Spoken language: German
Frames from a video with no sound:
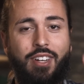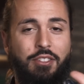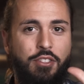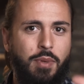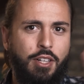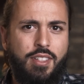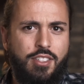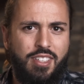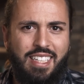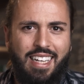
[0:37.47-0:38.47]
lass uns mal kurz
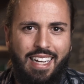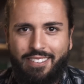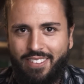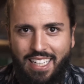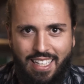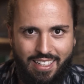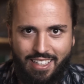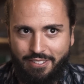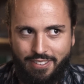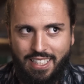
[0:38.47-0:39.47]
noch die langweiligen
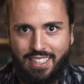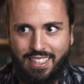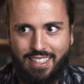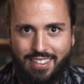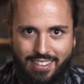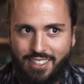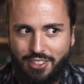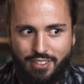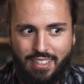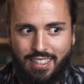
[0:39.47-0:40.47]
Gefahren anschauen.